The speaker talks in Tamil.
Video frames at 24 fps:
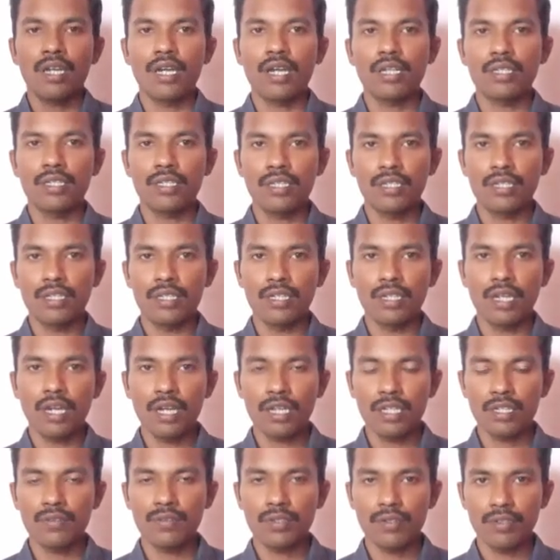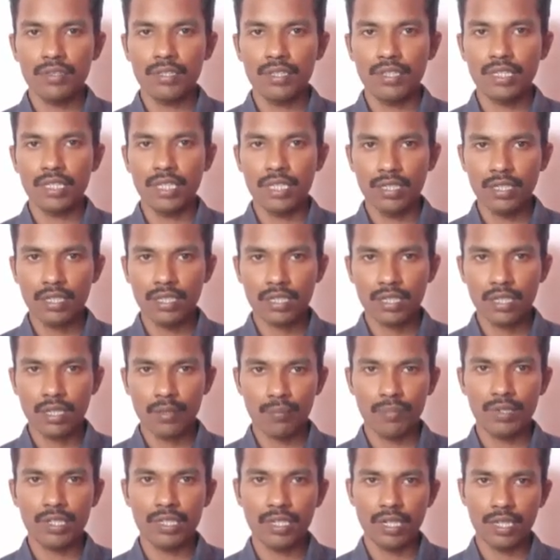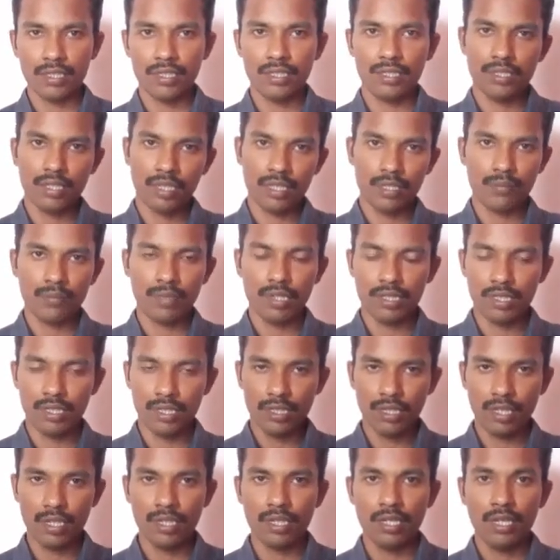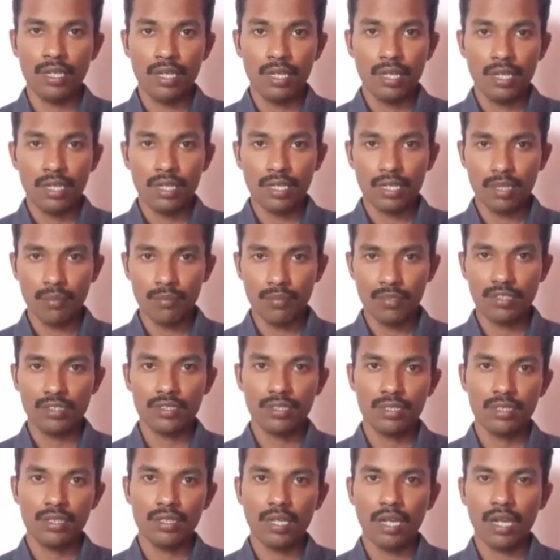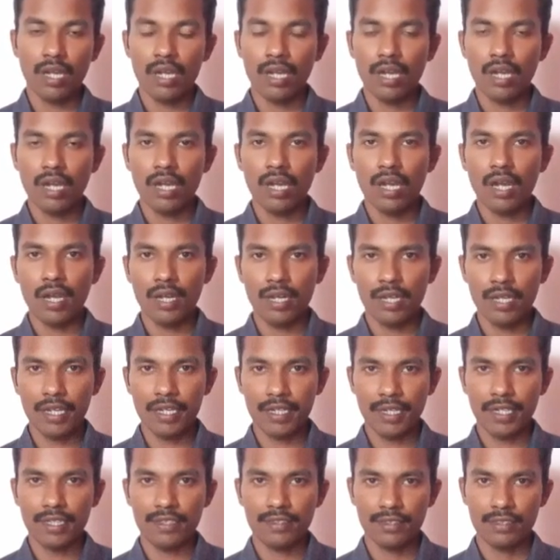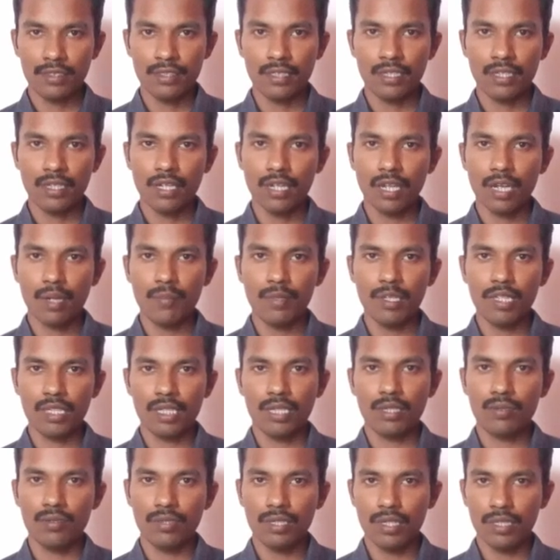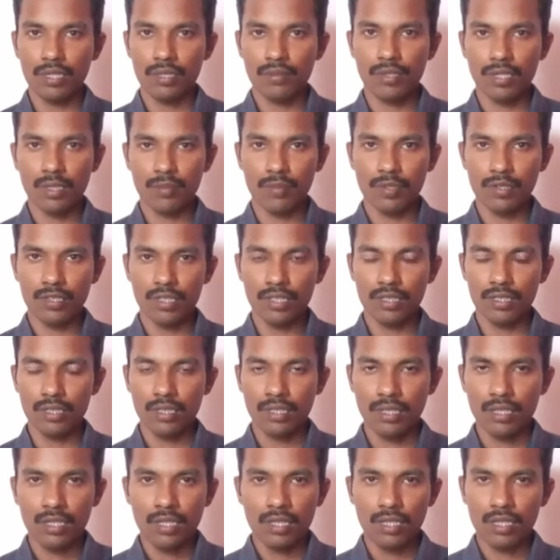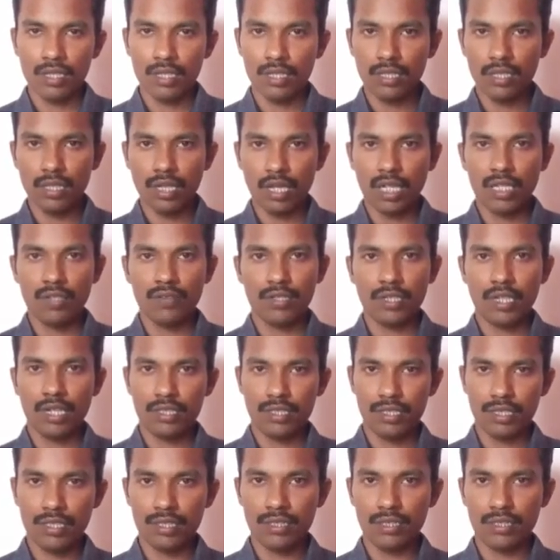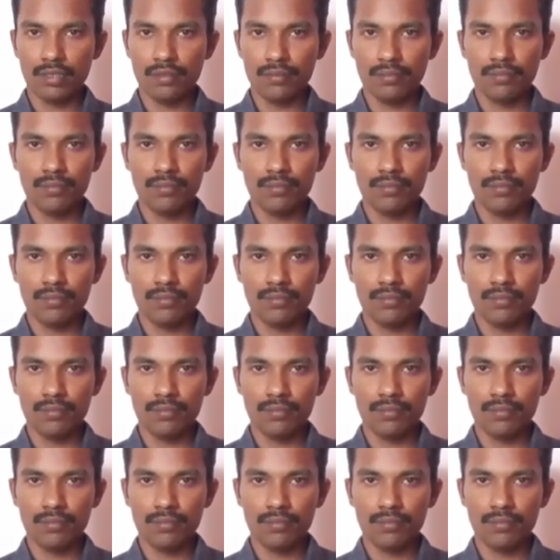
அந்த ஆய்வை வந்து எந்த கம்பெனி நடத்தியிருக்காங்கன்னு பார்த்தீங்கன்னா எமிஷன் அனலிட்டிக்ஸ் அப்படிங்கிற ஒரு நிறுவனம் வந்து இந்த ஆய்வை நடத்தியிருக்கு